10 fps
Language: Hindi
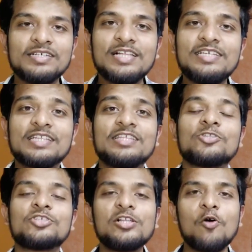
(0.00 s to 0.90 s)
डल
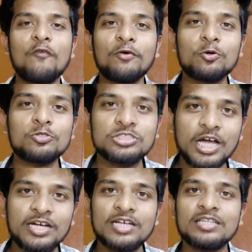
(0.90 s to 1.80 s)
जाती है तो चलिए ऑफर को
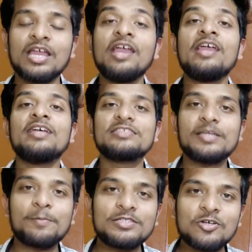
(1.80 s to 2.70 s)
स्टार्ट करते हैं
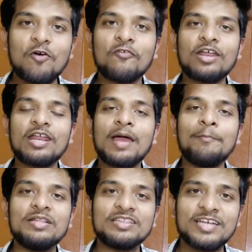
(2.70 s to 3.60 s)
सिंपल सा ऑफर आ रहा
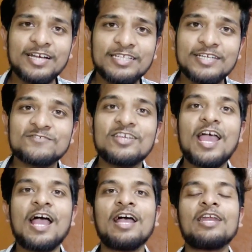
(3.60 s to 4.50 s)
है मिंत्रा की तरफ
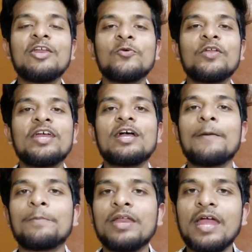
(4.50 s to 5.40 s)
से अगर इन्होंने एक
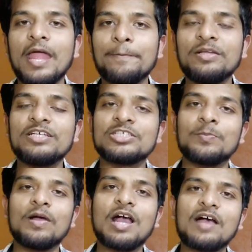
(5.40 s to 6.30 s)
अपने
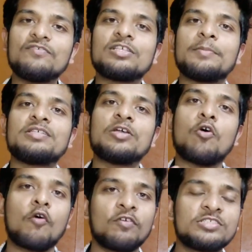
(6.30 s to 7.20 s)
एप्लीकेशन में काफ़ी समय से
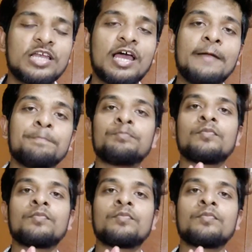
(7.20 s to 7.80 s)
एक ऑफर चल रहा है